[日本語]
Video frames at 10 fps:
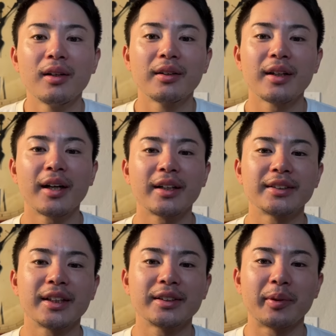てな感
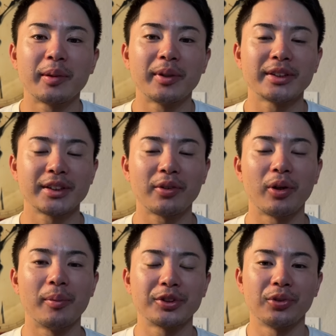じで始まりました、
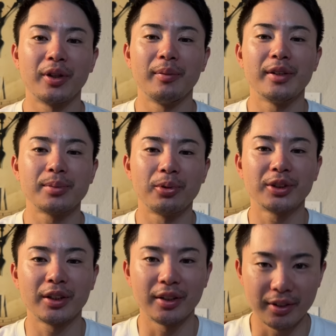小山翔平
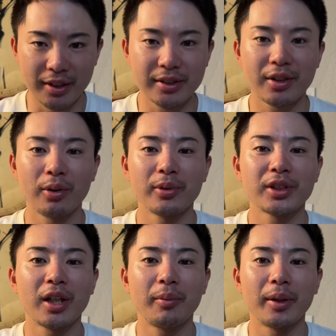ベースボールチャンネルです。今日も
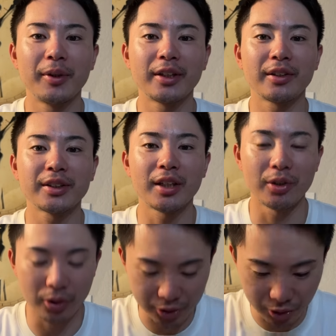最後まで見れてください。
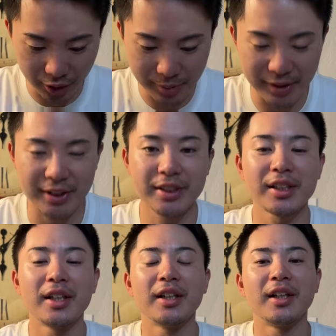よろしくお願いしま
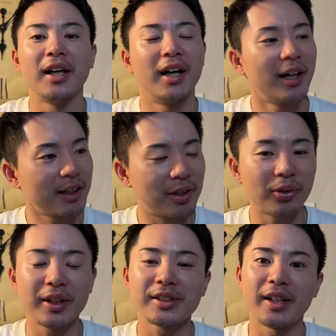す。はい、今日
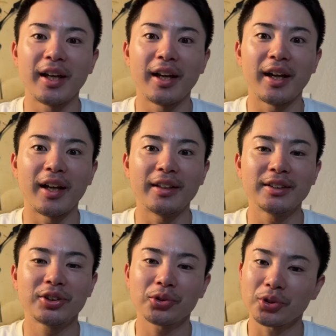はですね、
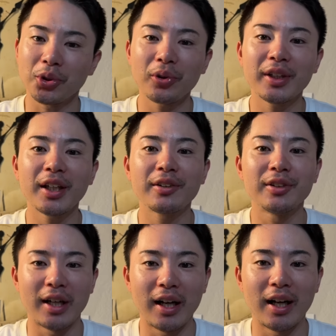ちょっと
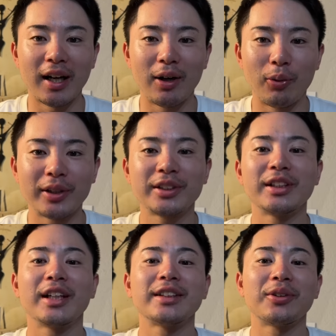ショッキングなお
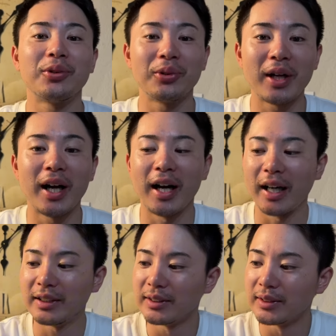走らせというか、